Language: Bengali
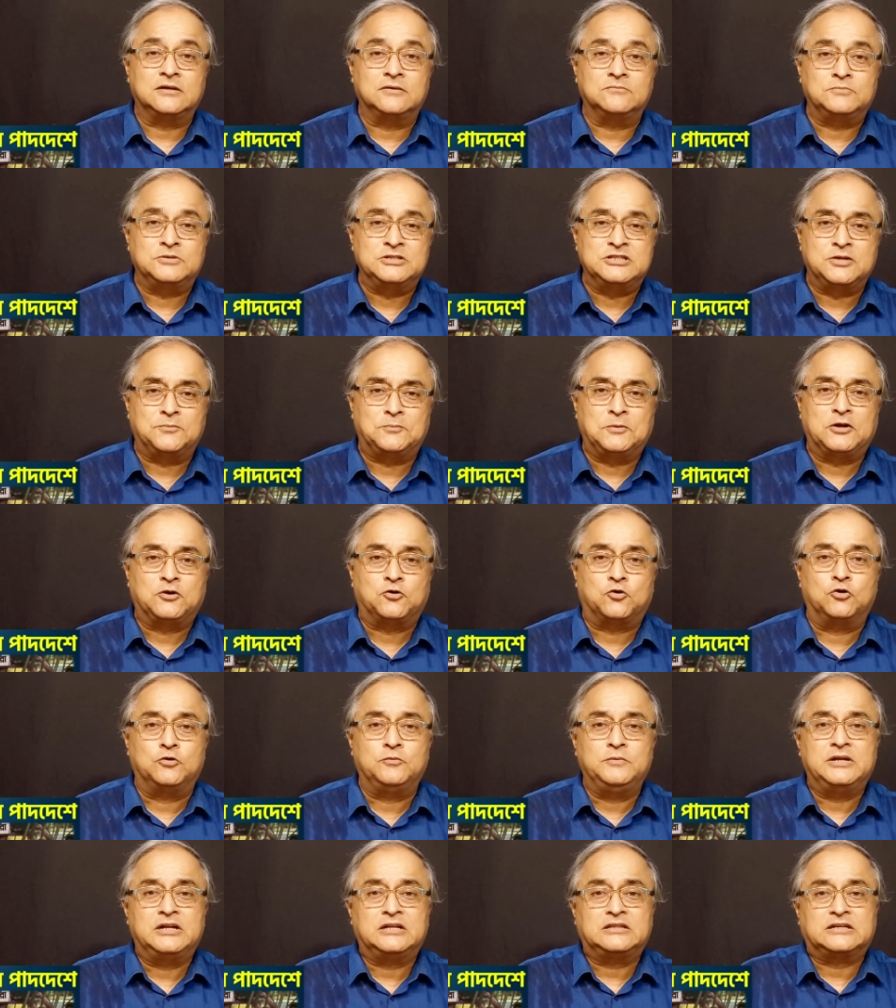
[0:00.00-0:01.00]
বিজেপির
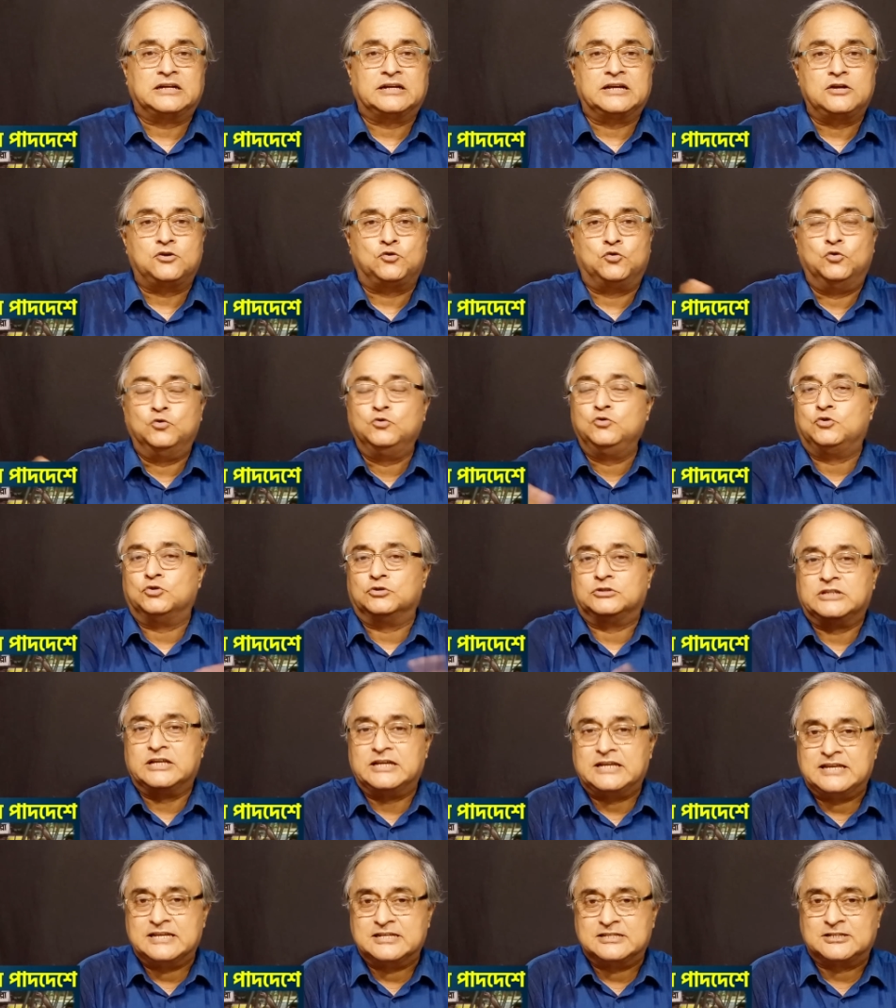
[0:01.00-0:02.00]
কর্মীরা তাকে খুন করতে
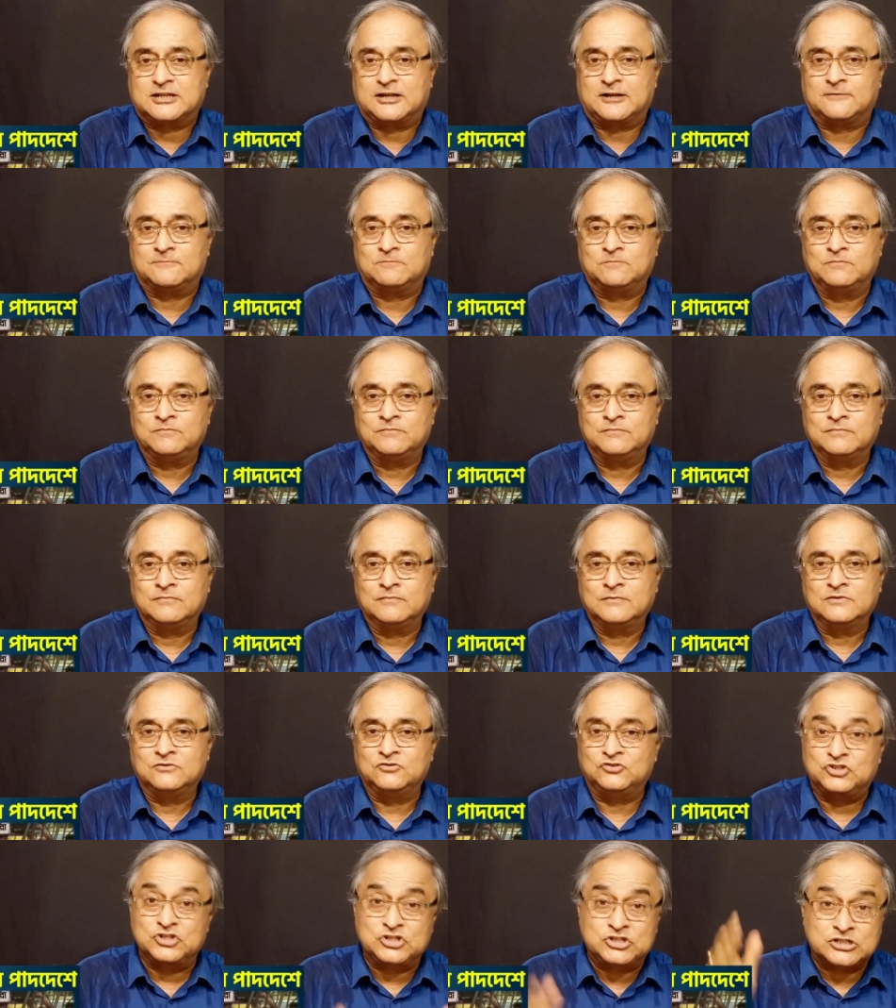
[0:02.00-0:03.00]
গিয়েছিল
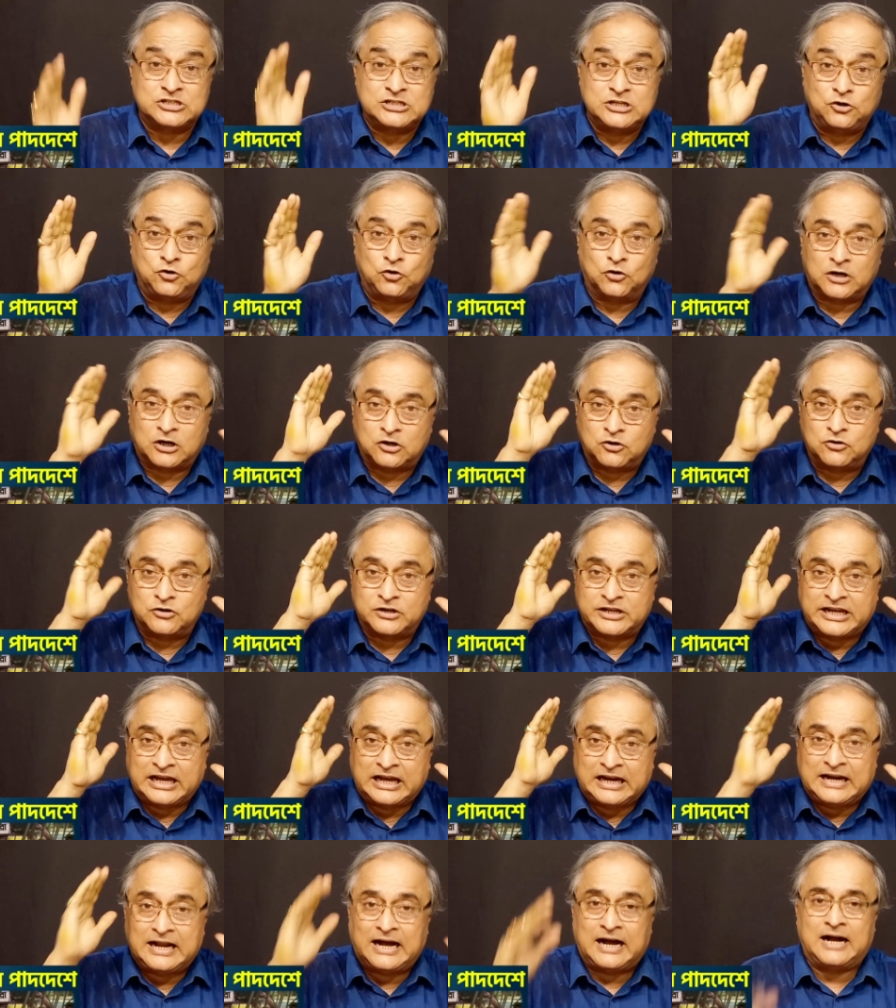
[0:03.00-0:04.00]
দৃষ্টি ঘোরানোর
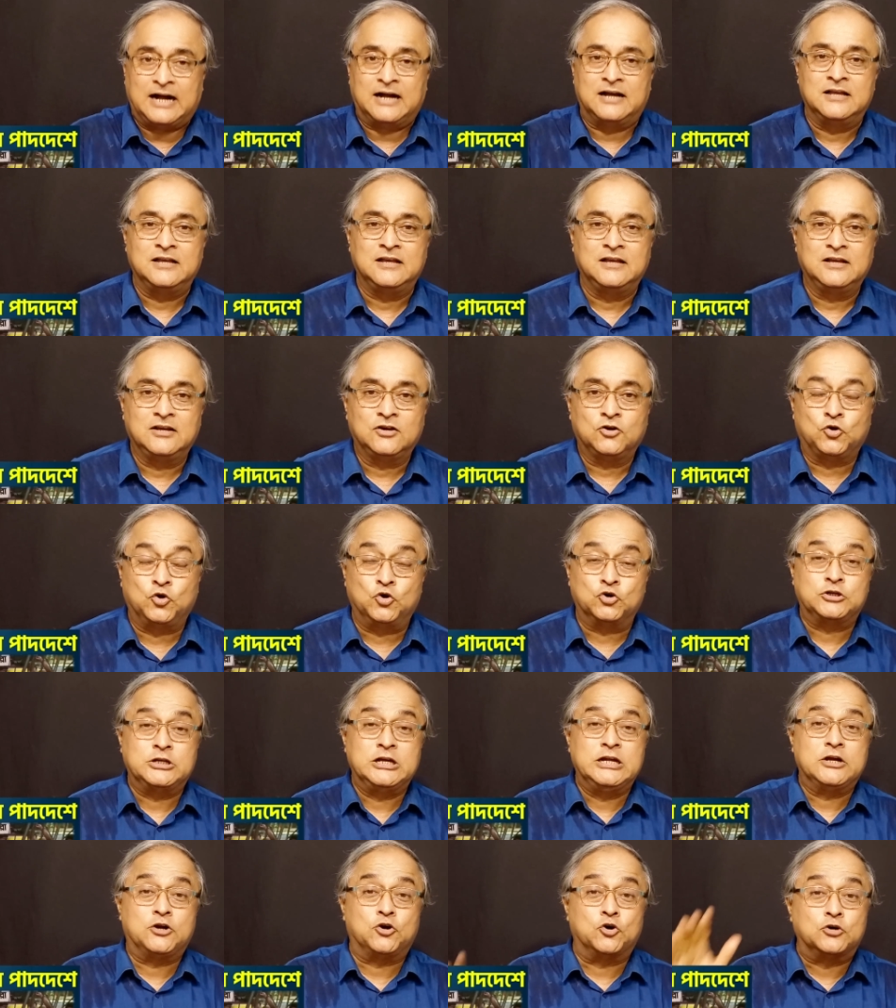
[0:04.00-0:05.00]
খেলা
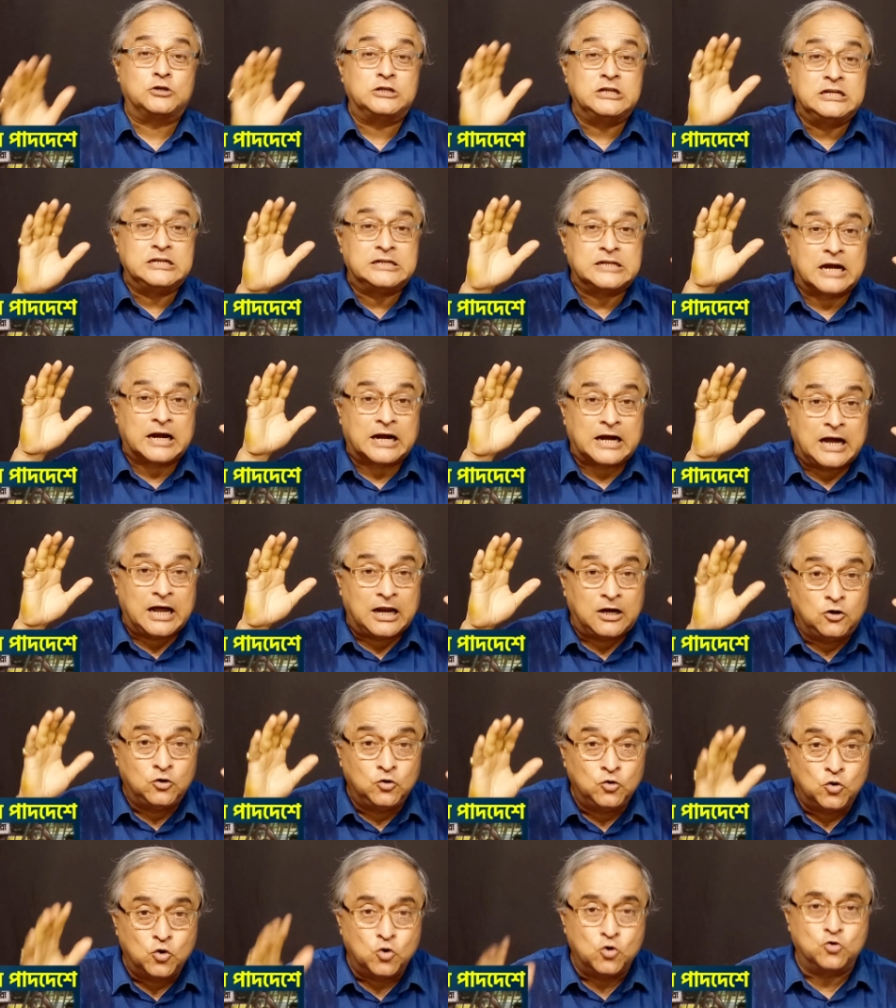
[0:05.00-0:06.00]
কোটি কোটি টাকা
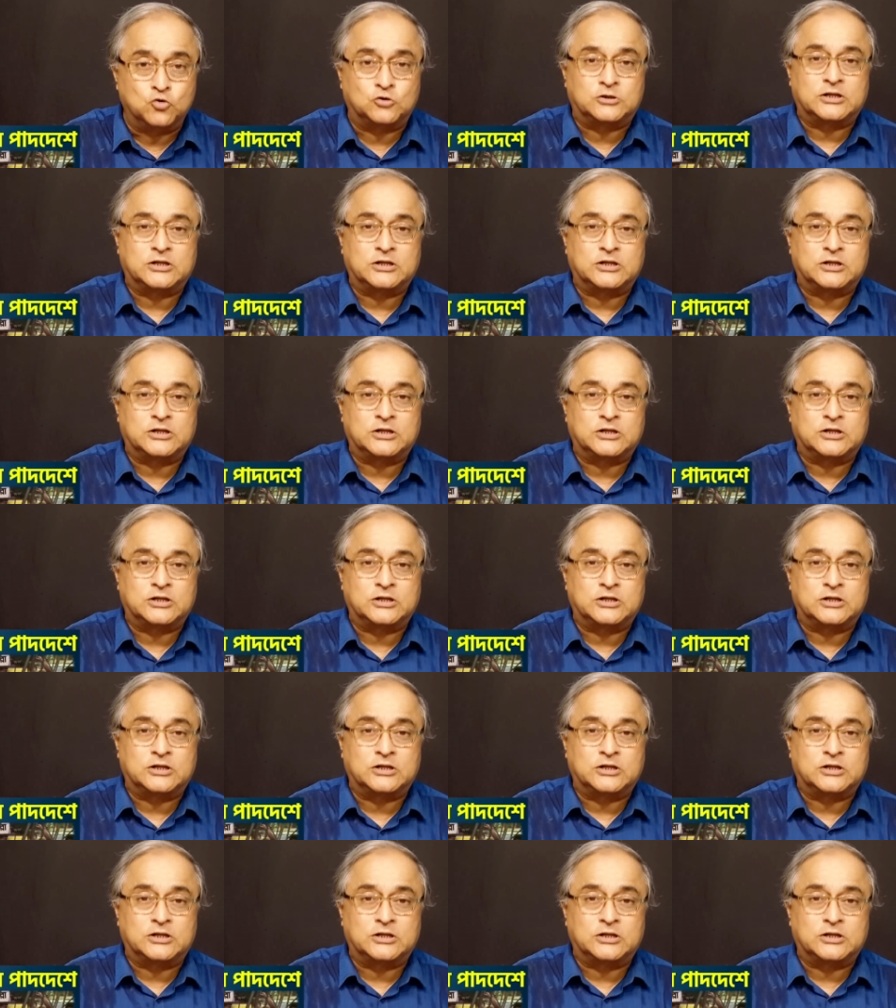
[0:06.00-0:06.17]
লুট